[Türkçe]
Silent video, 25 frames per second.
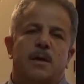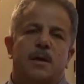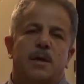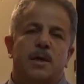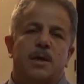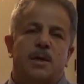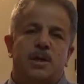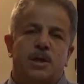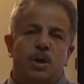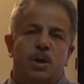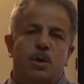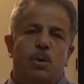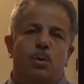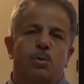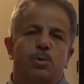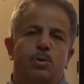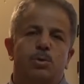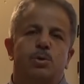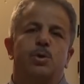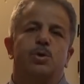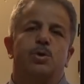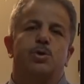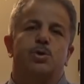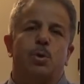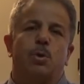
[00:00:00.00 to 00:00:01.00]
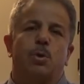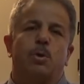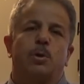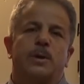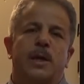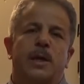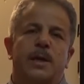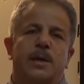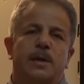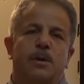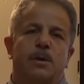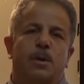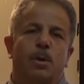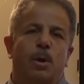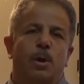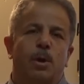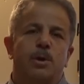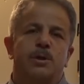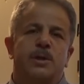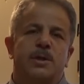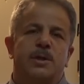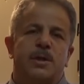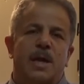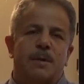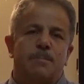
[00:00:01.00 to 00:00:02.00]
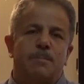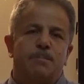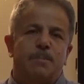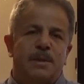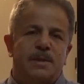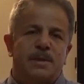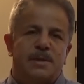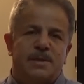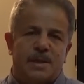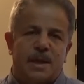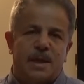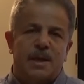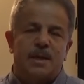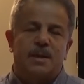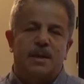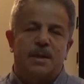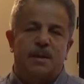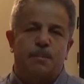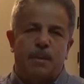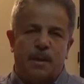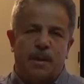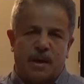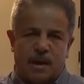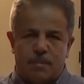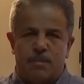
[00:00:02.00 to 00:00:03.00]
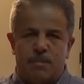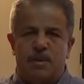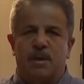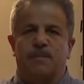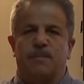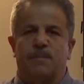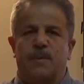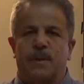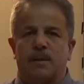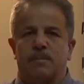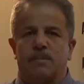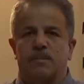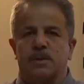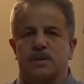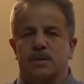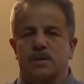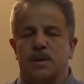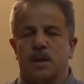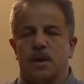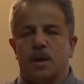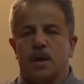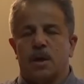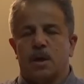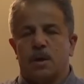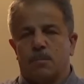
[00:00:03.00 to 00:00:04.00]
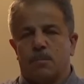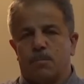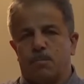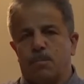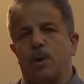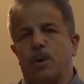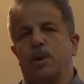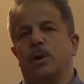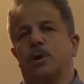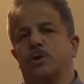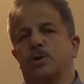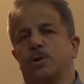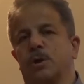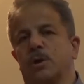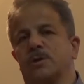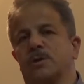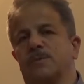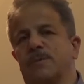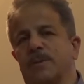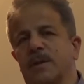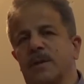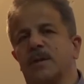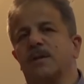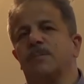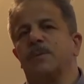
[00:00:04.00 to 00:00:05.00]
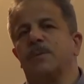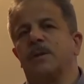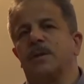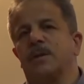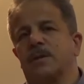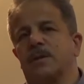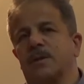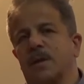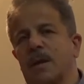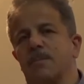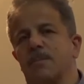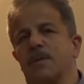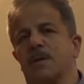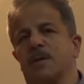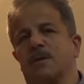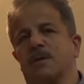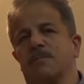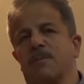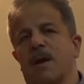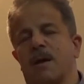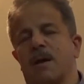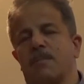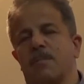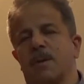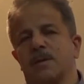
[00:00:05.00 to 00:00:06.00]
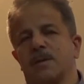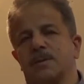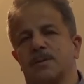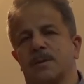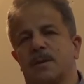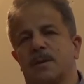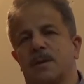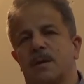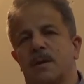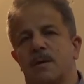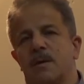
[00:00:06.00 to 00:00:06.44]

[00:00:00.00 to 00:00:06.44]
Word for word: İki üzücü olayı önceden bilseydi Peygamber Efendimiz böyle söz verir miydi? Tabii ki vermezdi.